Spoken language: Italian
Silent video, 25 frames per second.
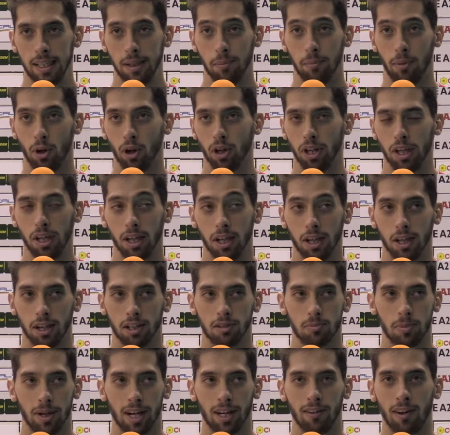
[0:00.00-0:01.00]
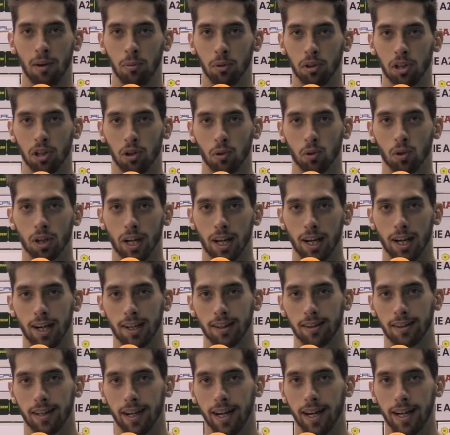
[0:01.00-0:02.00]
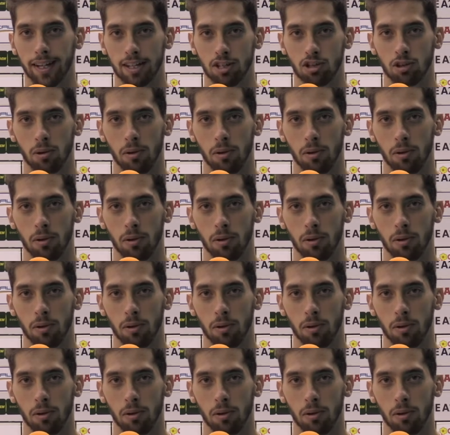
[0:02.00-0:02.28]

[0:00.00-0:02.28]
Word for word: poi speravamo di chiuderla al terzo,